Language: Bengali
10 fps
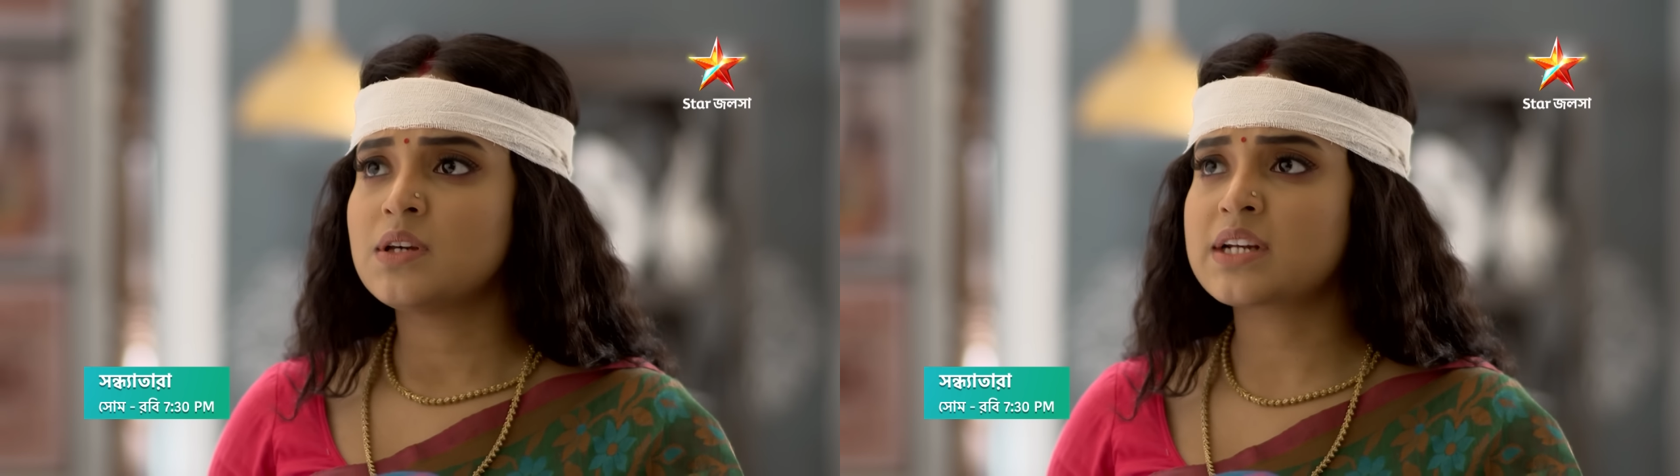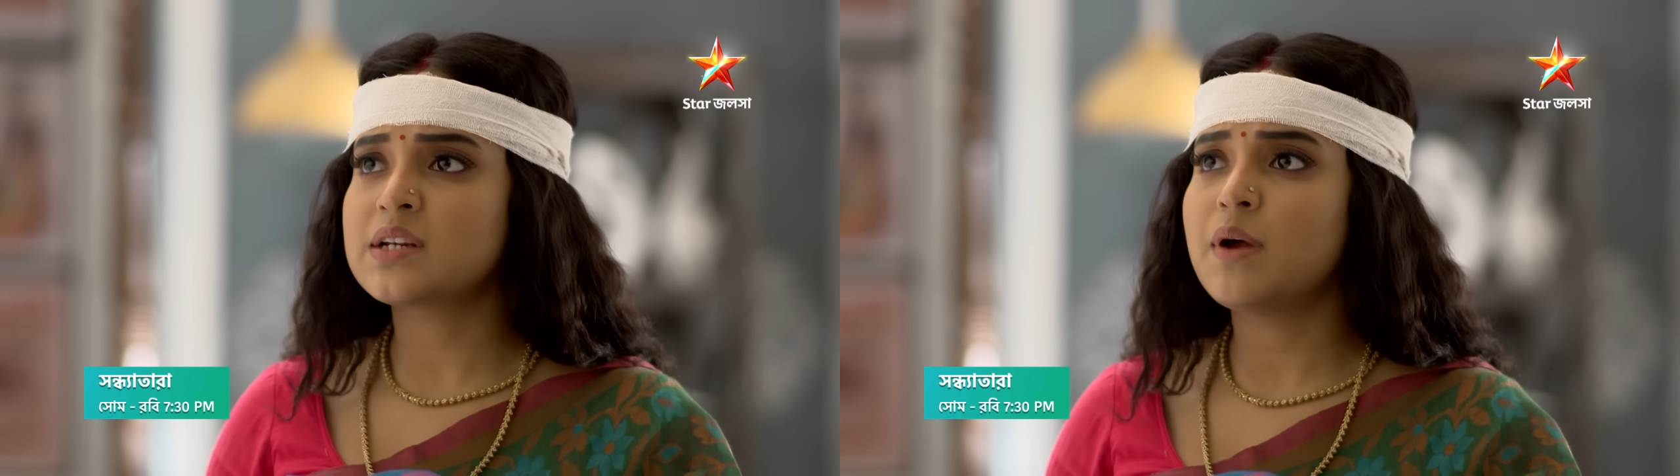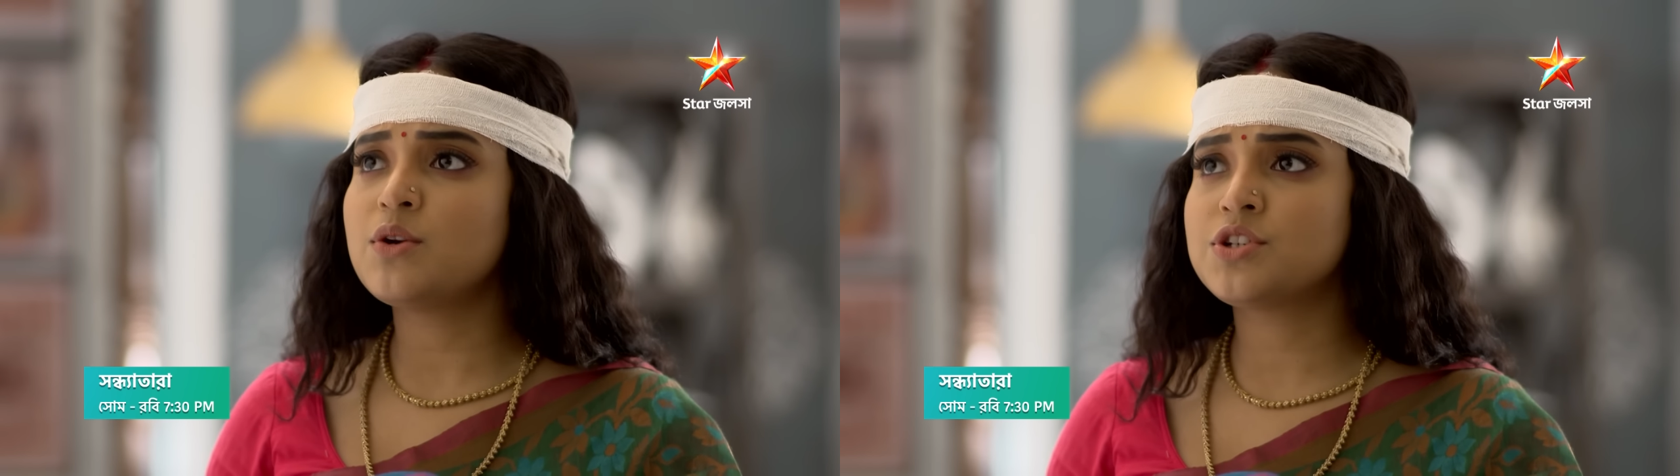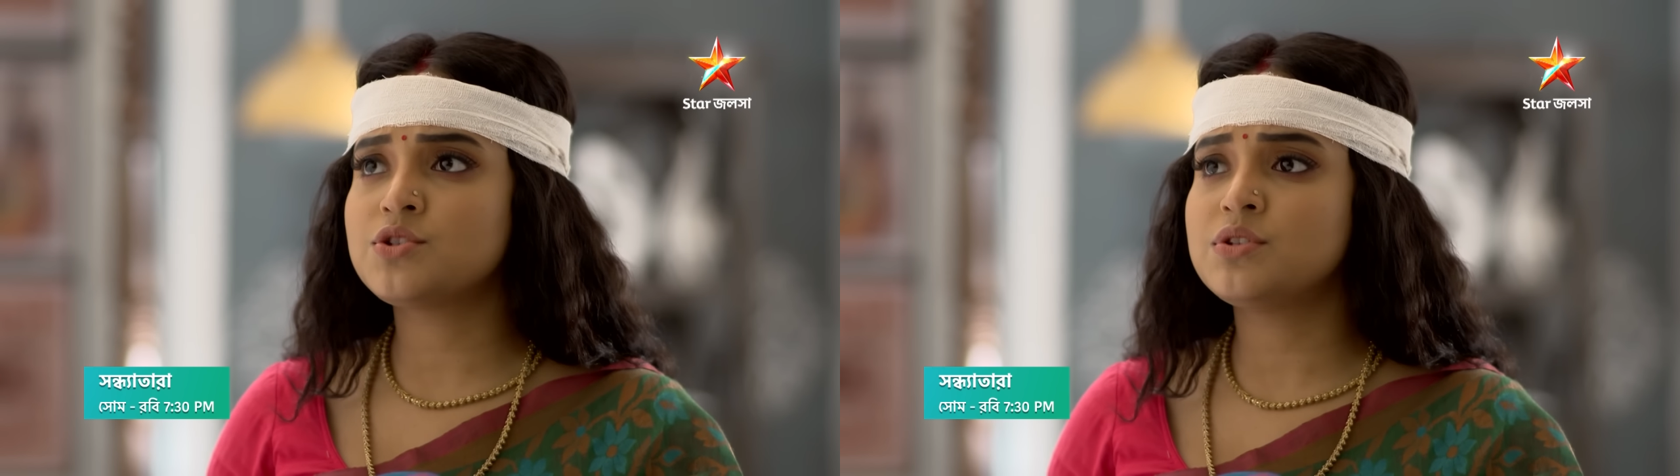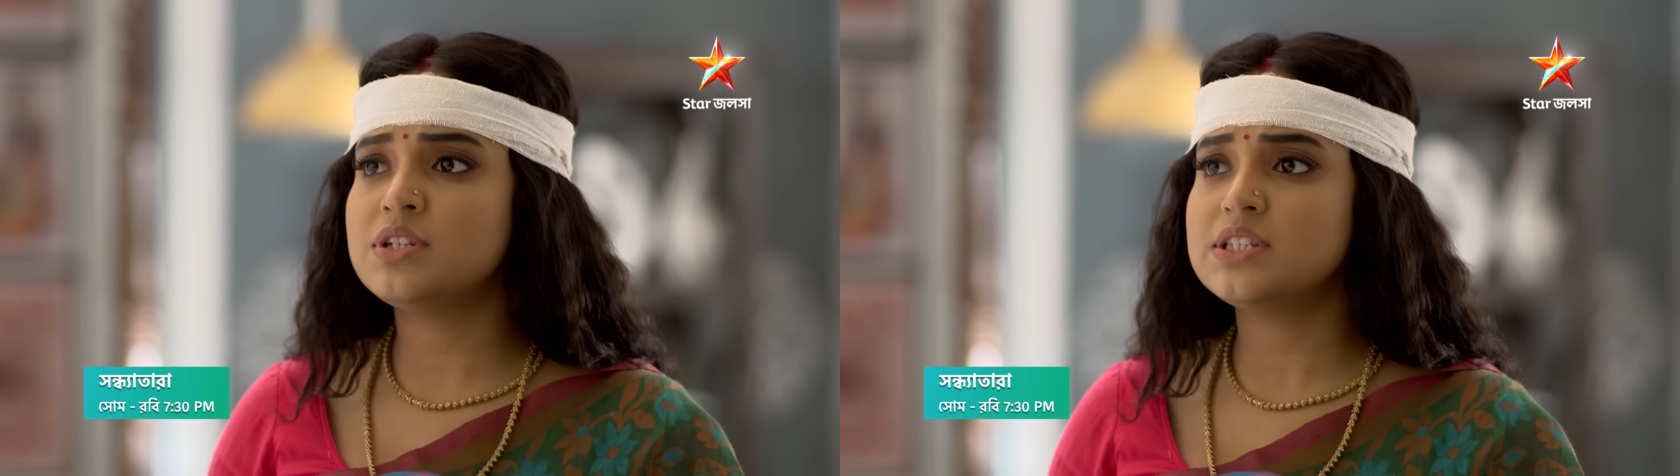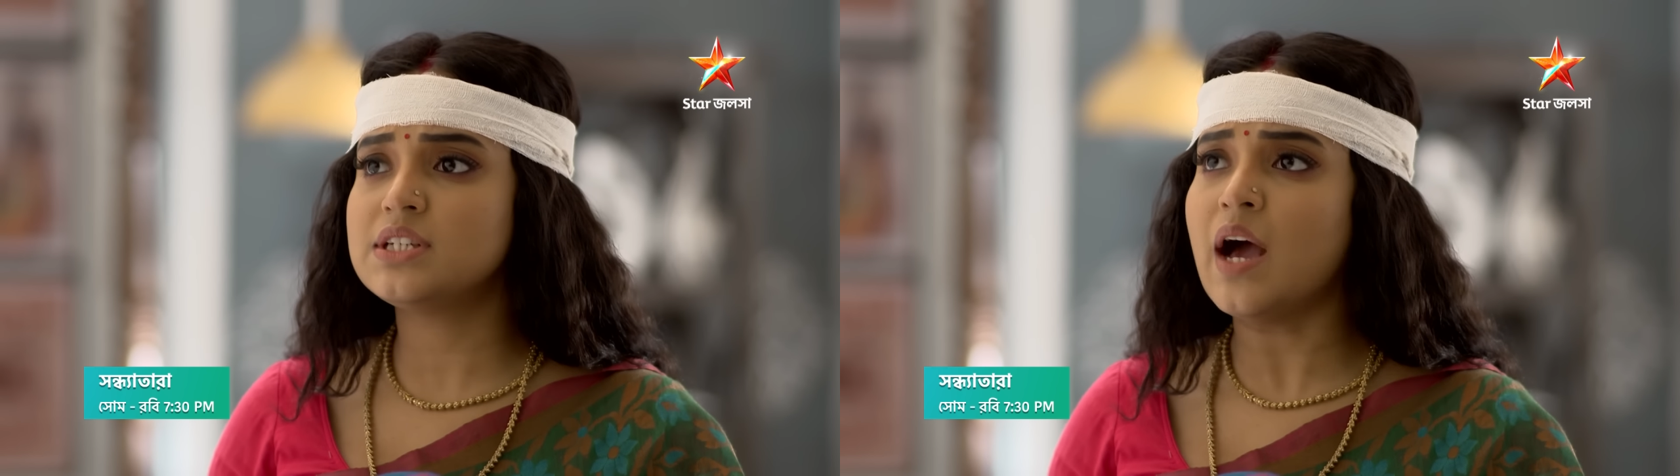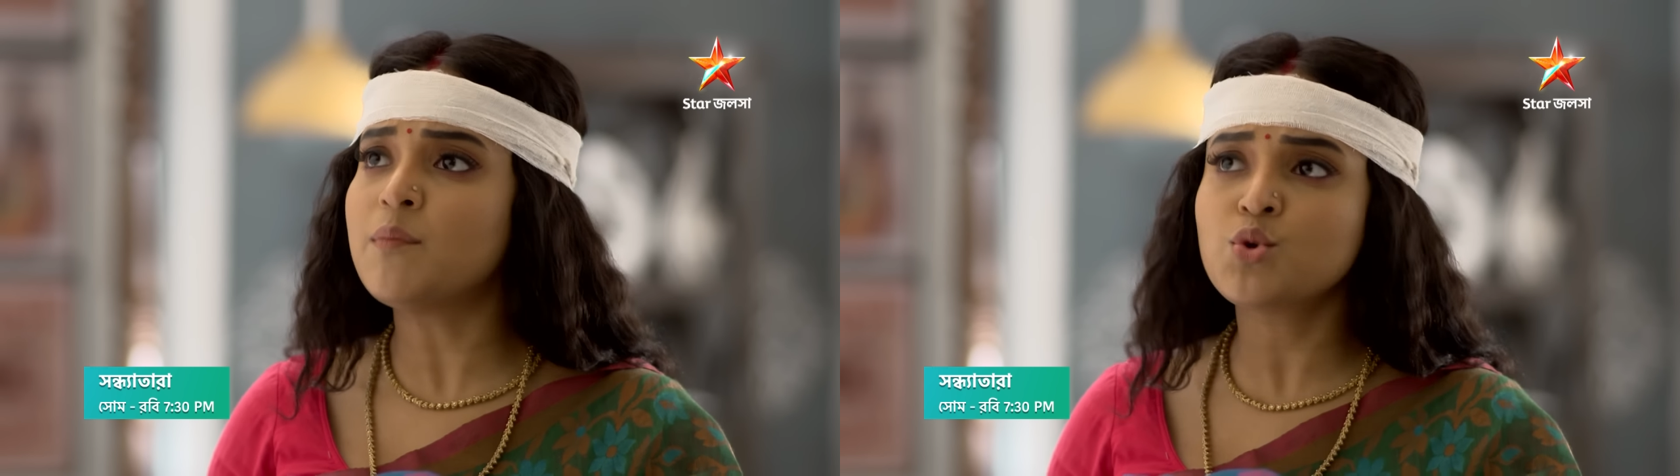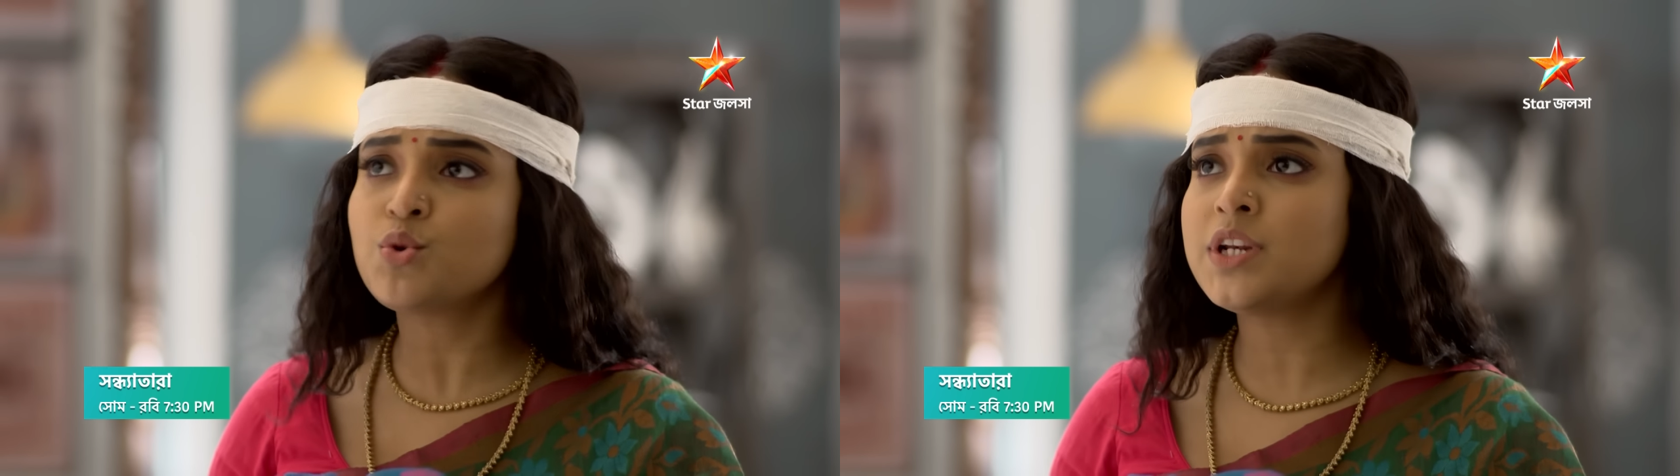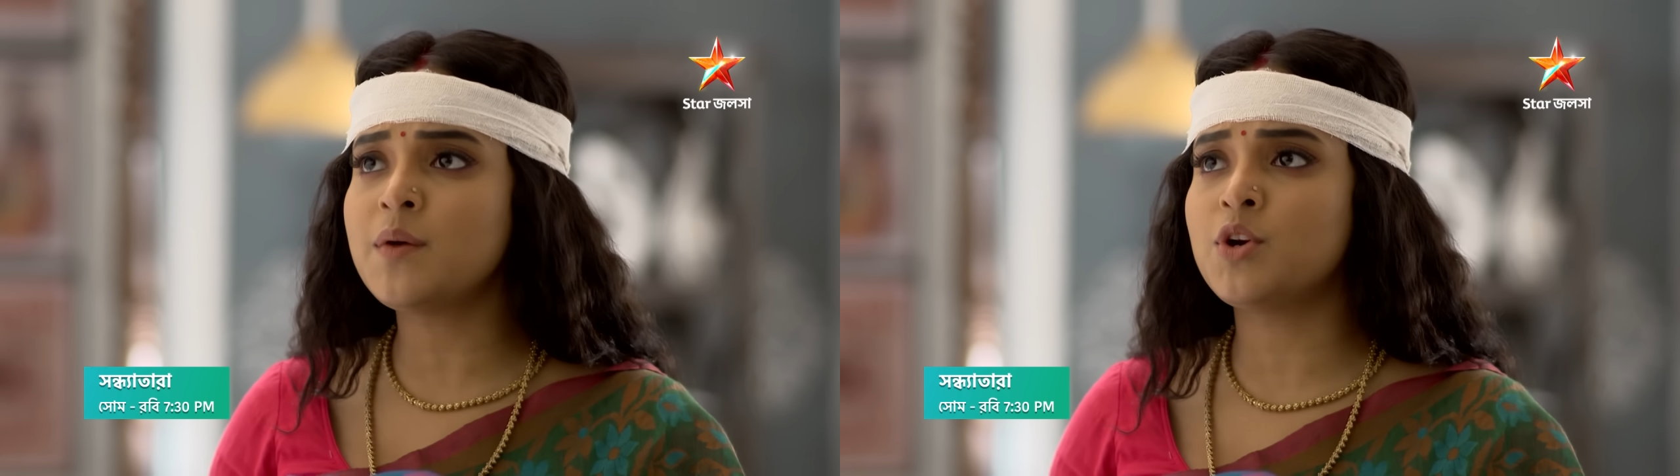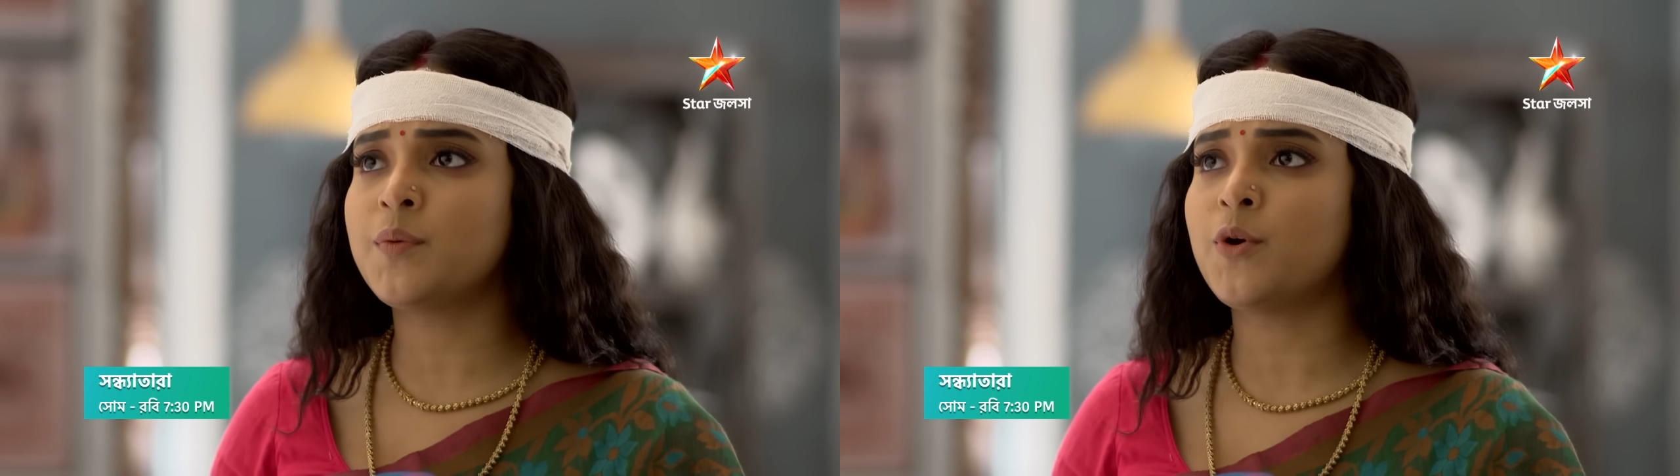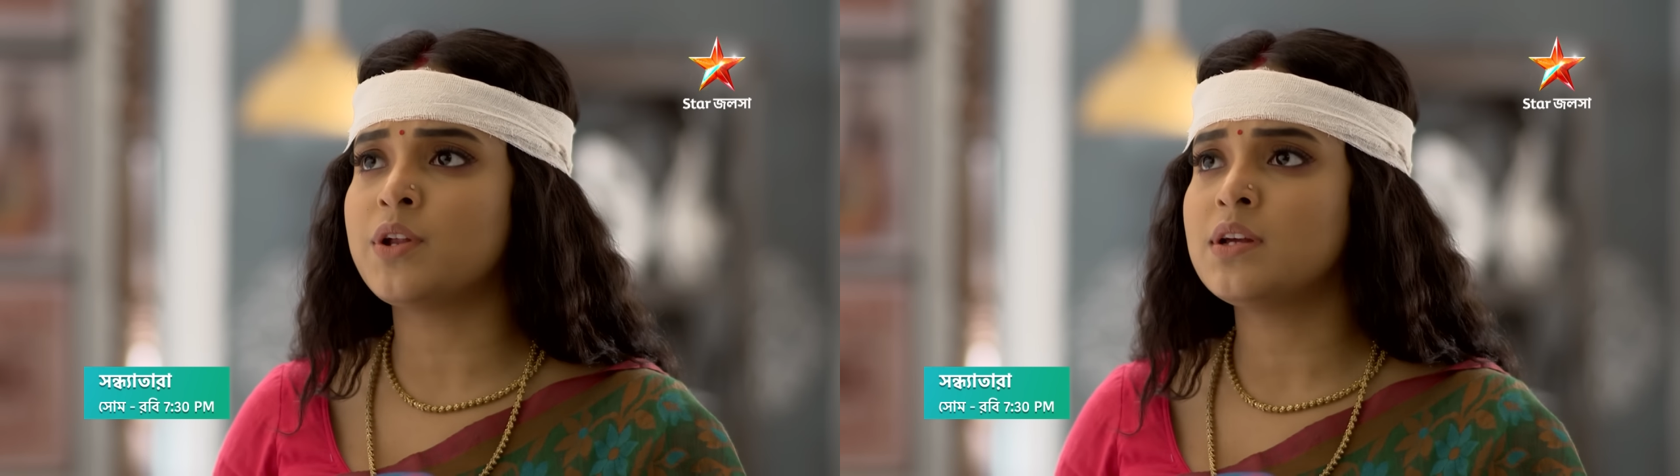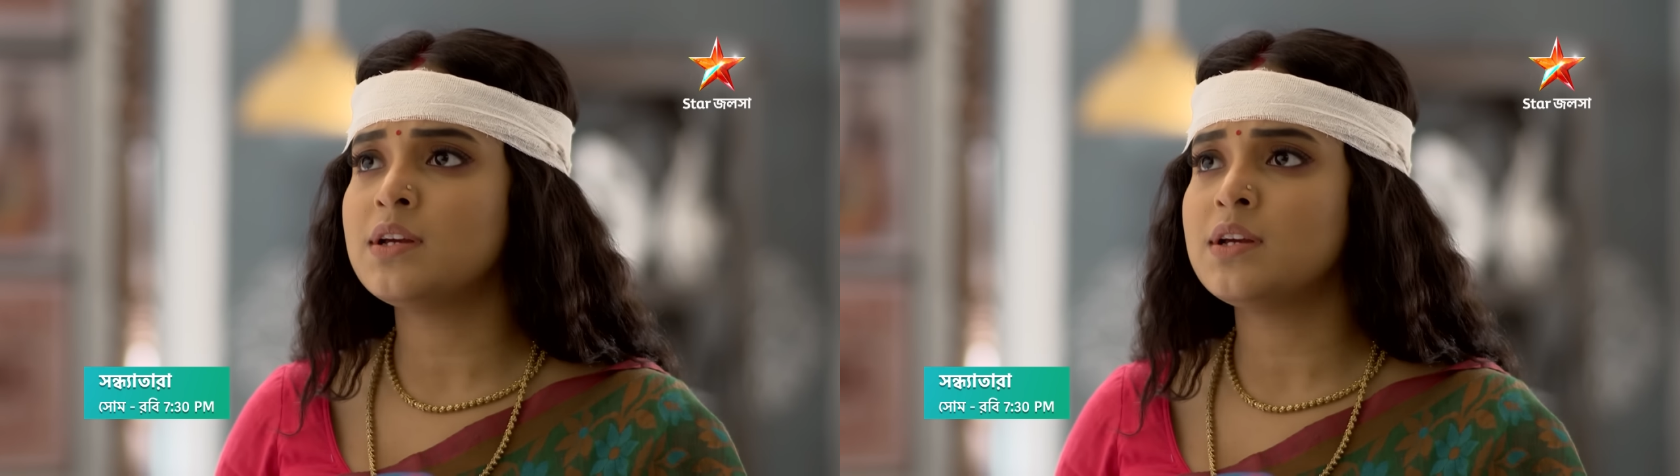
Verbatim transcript: একটা মানুষের যদি নিজের নামটুকুই না মনে পড়ে